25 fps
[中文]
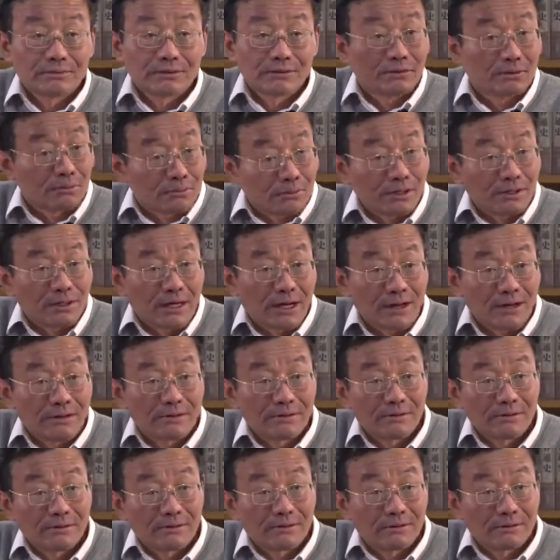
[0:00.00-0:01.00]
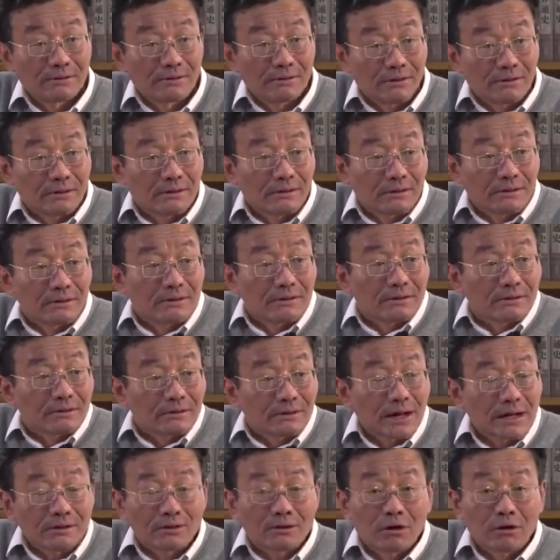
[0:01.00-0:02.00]
最后破产了，
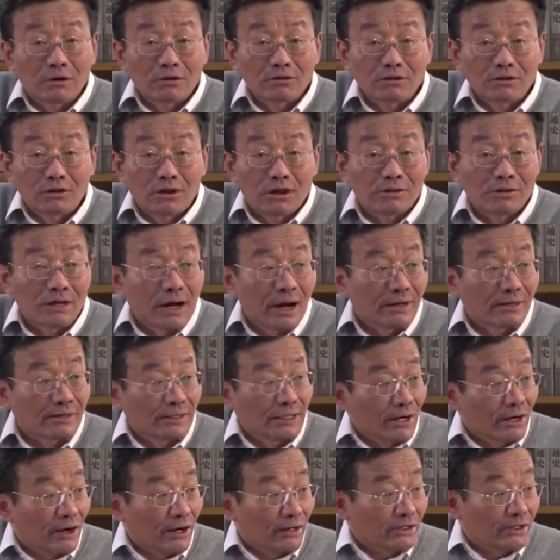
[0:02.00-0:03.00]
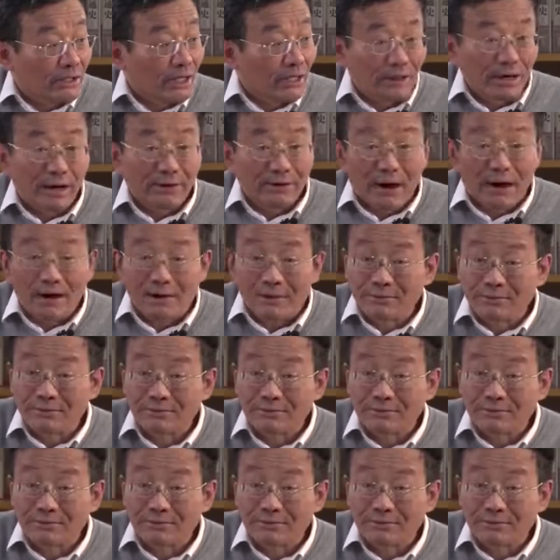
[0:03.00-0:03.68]
他投资可能还借个借贷的，